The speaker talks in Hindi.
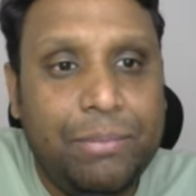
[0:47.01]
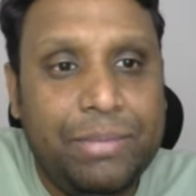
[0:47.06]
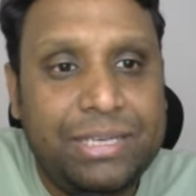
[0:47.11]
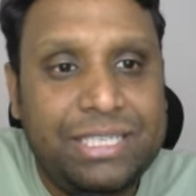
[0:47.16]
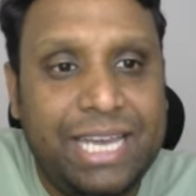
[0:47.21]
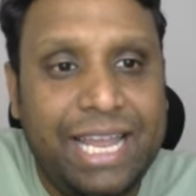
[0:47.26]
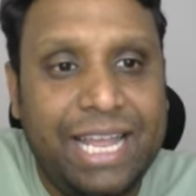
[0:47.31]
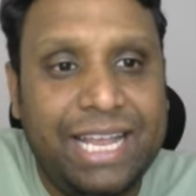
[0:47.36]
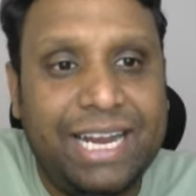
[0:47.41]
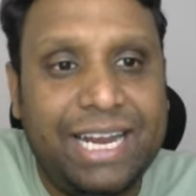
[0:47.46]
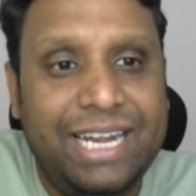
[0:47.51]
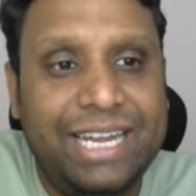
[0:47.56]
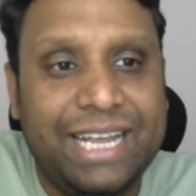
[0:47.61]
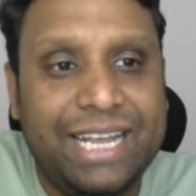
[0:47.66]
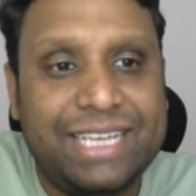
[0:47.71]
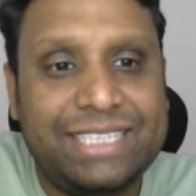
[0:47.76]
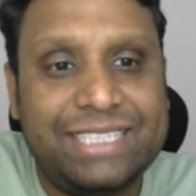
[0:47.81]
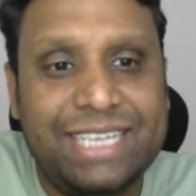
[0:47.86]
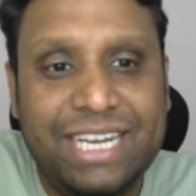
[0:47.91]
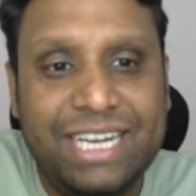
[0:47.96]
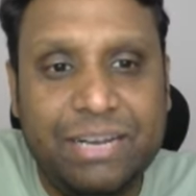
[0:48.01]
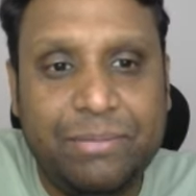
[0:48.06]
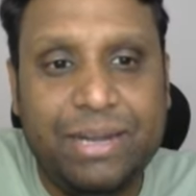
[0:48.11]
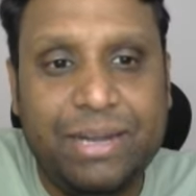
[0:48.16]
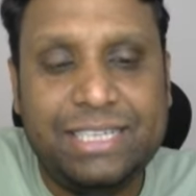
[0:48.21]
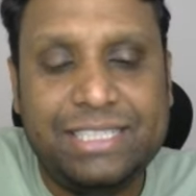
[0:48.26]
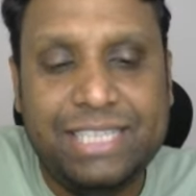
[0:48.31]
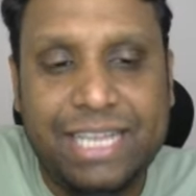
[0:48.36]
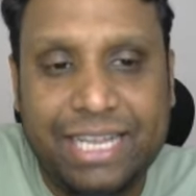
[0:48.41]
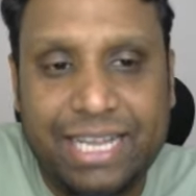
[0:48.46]
पिछले एक घंटे के
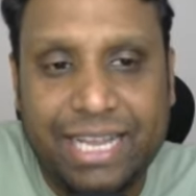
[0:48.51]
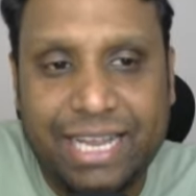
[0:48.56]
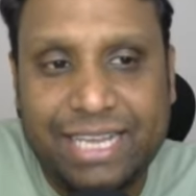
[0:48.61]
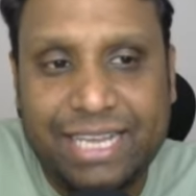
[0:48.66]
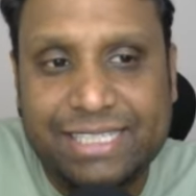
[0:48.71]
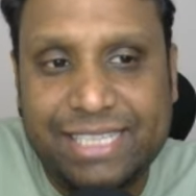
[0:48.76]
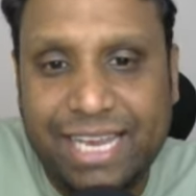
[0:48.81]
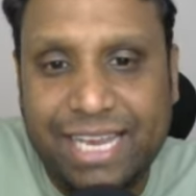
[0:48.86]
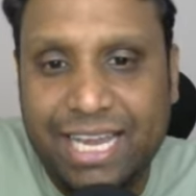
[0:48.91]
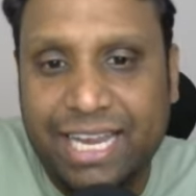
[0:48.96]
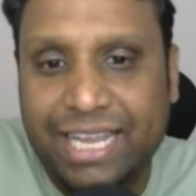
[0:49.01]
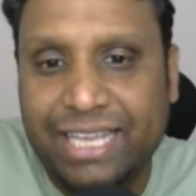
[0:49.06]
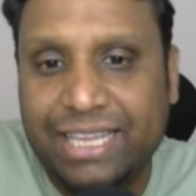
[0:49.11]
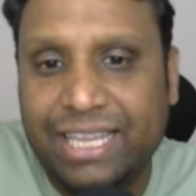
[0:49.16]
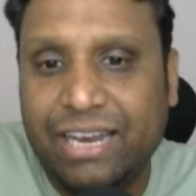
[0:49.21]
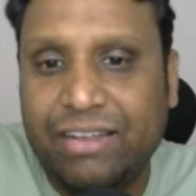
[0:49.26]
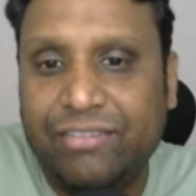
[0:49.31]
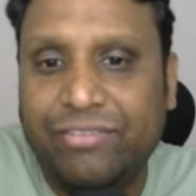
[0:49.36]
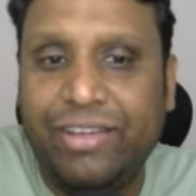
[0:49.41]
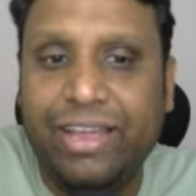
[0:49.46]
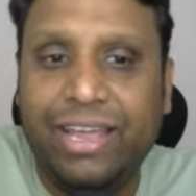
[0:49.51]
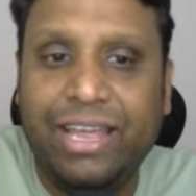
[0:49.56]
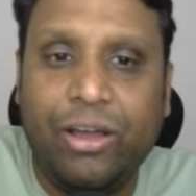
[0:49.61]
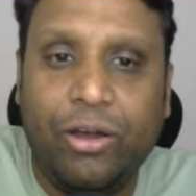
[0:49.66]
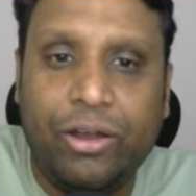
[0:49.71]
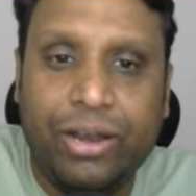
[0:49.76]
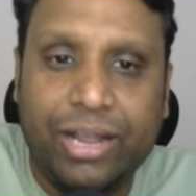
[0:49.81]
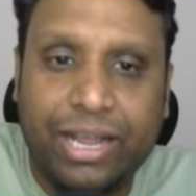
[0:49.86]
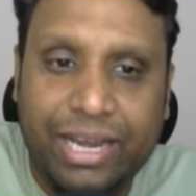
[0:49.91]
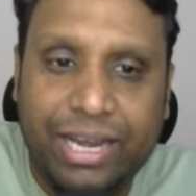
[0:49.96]
सेंटीमेंट्स देखेंगे सेल की तरफ है
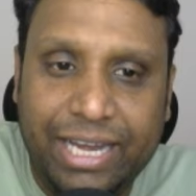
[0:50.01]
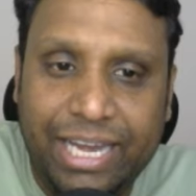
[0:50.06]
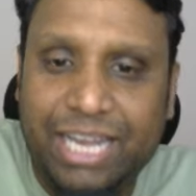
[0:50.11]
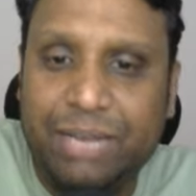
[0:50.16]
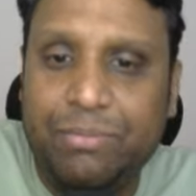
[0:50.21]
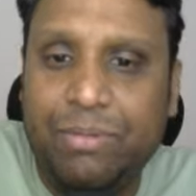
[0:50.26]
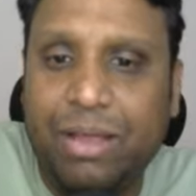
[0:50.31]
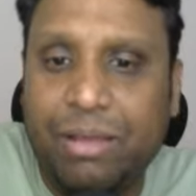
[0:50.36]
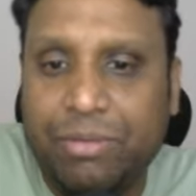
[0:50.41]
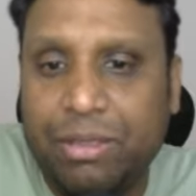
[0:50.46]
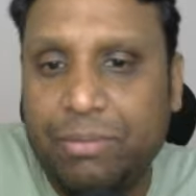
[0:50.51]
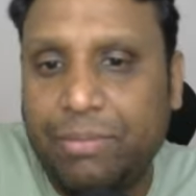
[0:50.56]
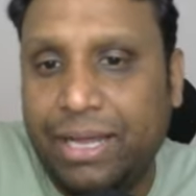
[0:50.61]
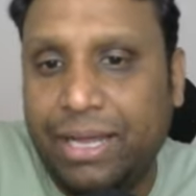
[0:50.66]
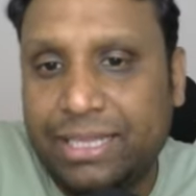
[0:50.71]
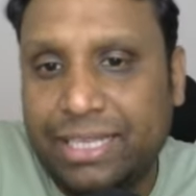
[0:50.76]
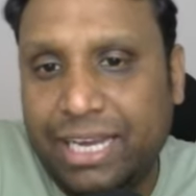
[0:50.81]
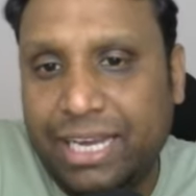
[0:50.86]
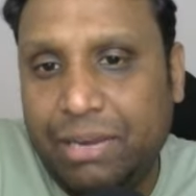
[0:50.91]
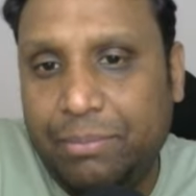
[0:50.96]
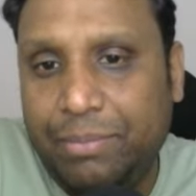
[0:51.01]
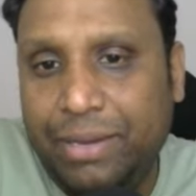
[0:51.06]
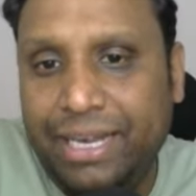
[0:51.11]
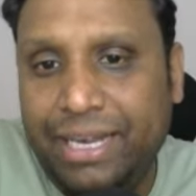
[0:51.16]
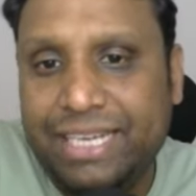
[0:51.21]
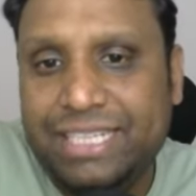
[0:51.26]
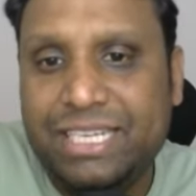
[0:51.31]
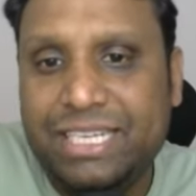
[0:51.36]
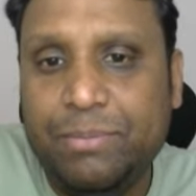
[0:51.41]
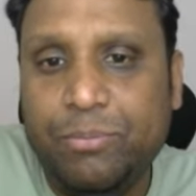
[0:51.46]
और अगर हीट में आपकी बात करें
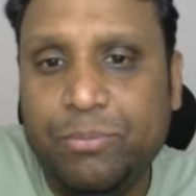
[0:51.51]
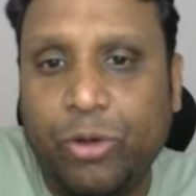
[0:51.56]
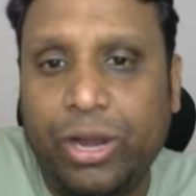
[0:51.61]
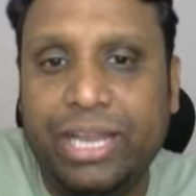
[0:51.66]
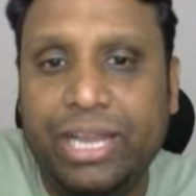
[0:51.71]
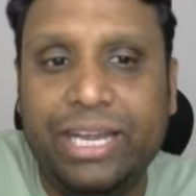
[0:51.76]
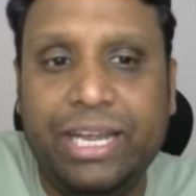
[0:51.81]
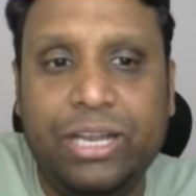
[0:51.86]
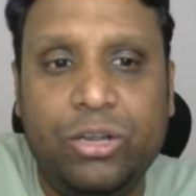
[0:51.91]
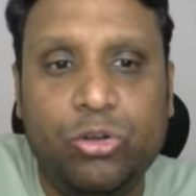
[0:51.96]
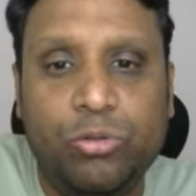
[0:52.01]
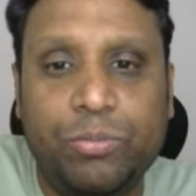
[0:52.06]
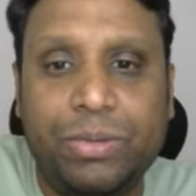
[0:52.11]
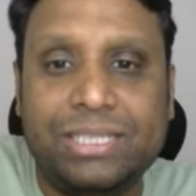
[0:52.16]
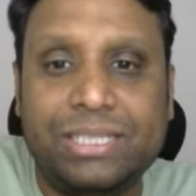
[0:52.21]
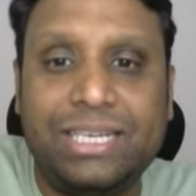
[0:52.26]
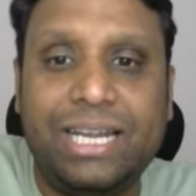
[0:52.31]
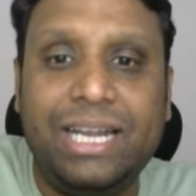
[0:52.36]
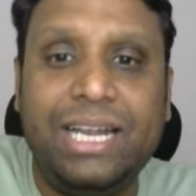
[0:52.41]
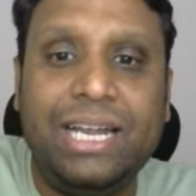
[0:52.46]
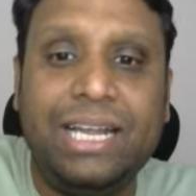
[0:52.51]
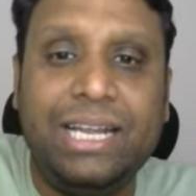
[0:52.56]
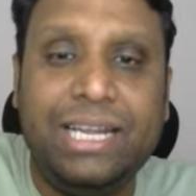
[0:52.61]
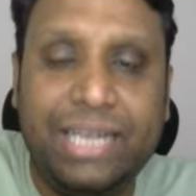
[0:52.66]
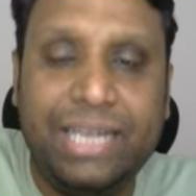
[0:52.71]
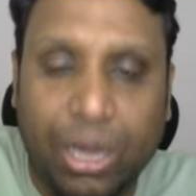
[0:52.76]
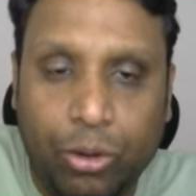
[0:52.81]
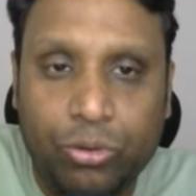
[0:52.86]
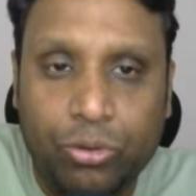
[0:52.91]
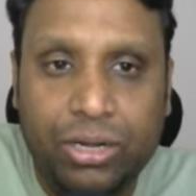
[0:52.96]
बीटीसी पॉइंट एट टू परसेंट
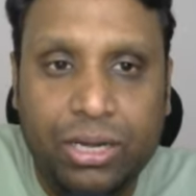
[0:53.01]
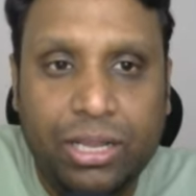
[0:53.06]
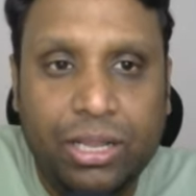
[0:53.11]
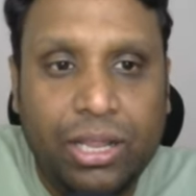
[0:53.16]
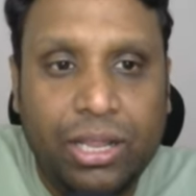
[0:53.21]
डाउन